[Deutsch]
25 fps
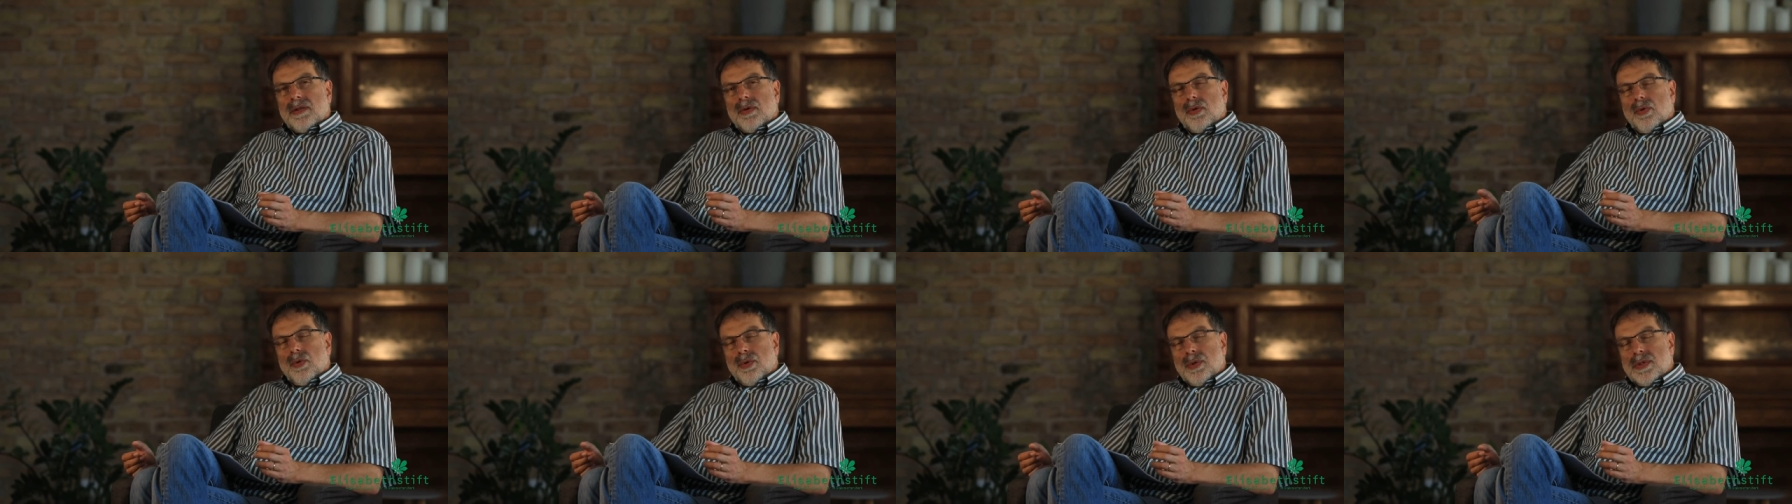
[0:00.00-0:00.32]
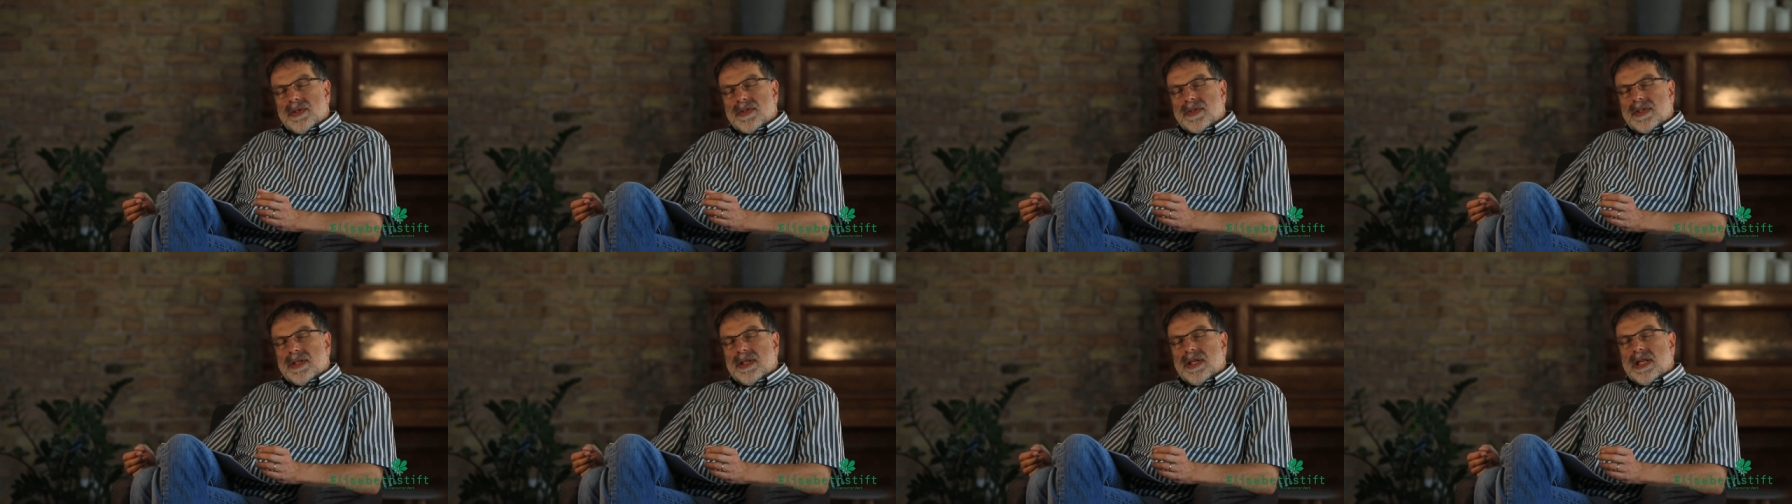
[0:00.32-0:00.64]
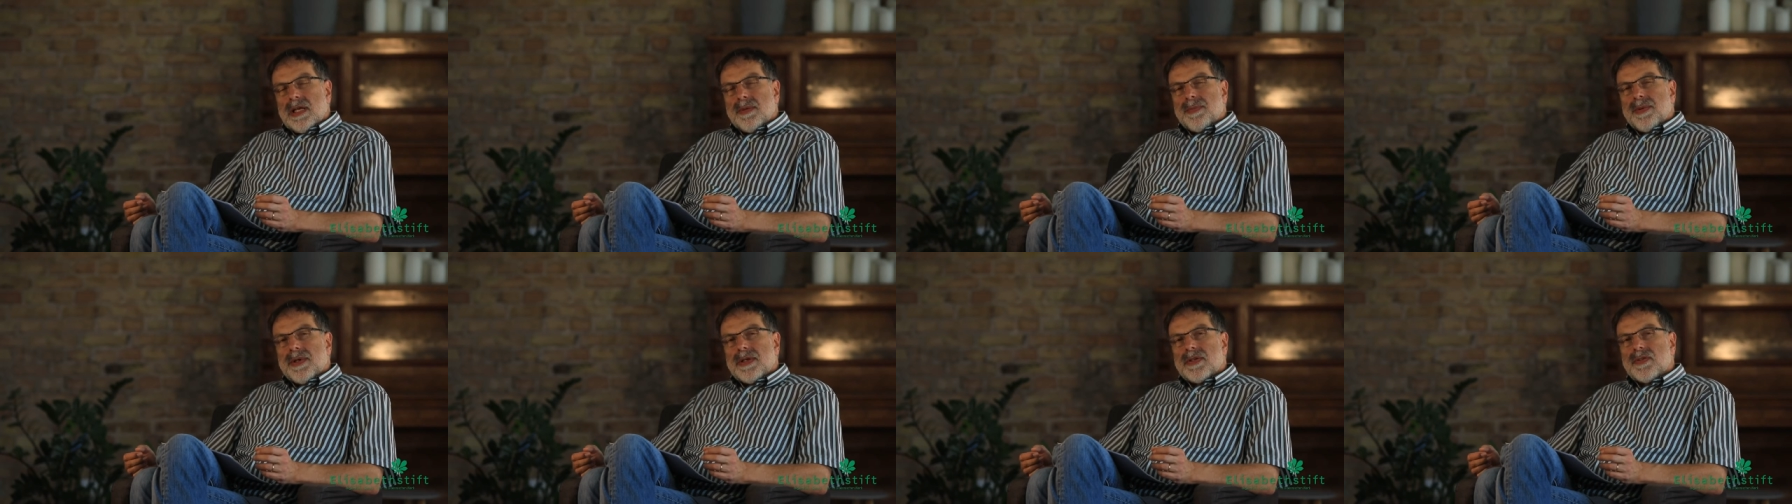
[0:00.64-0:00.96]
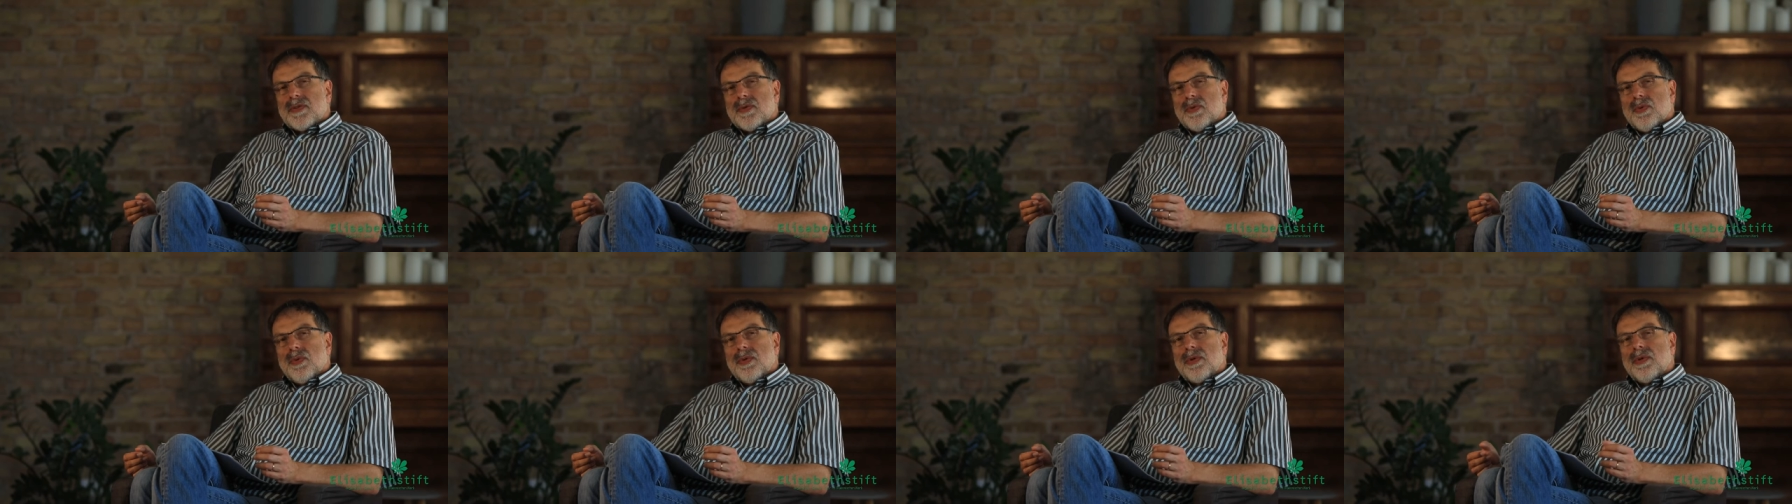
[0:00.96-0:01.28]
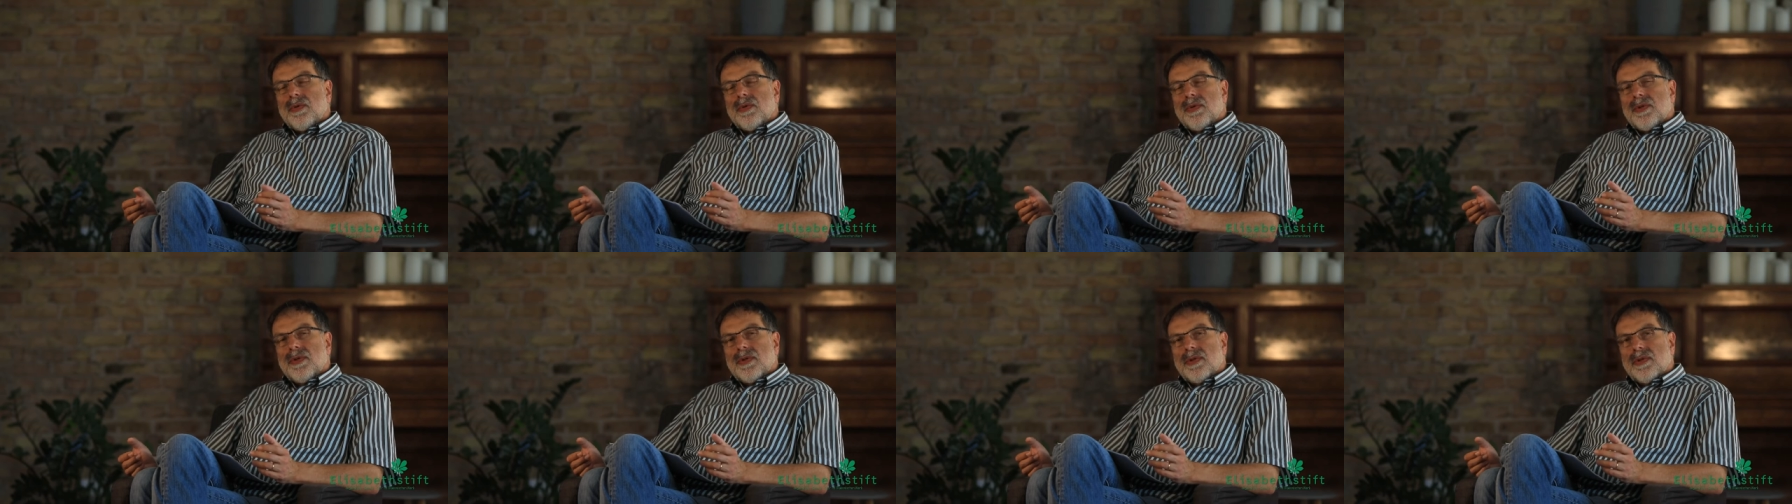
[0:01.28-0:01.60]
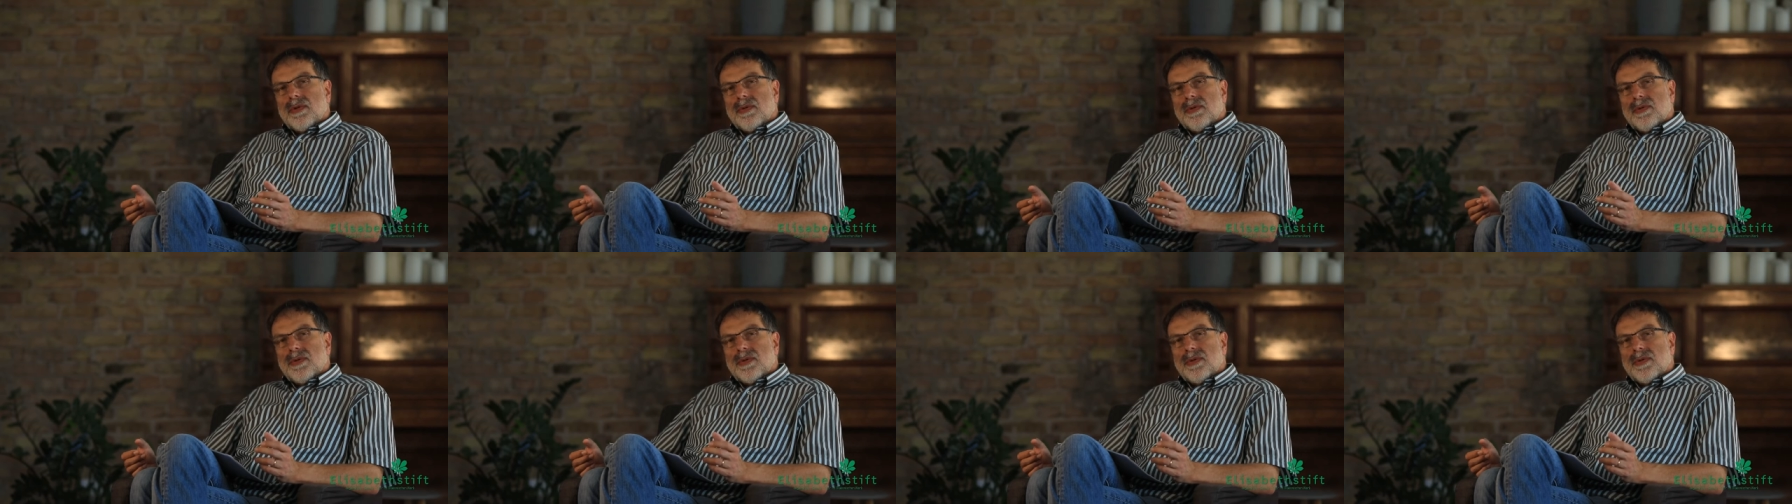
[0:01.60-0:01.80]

uns in der Person und